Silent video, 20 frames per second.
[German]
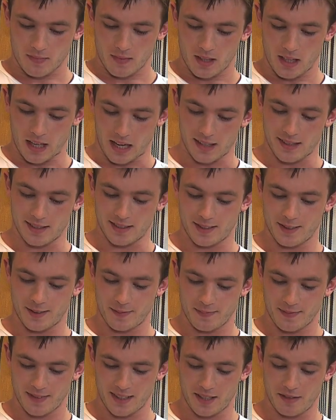Janis,
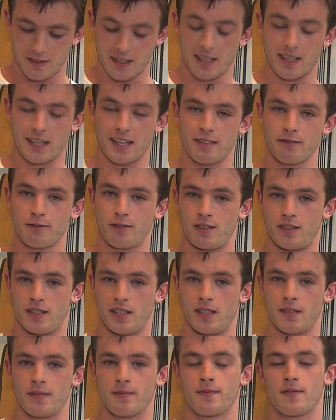ich will ein Kind von
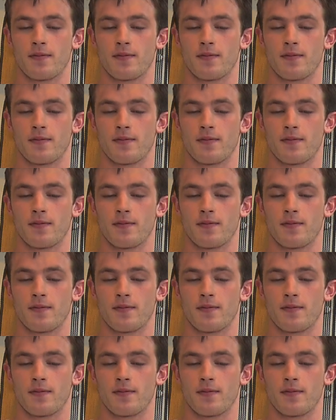dir.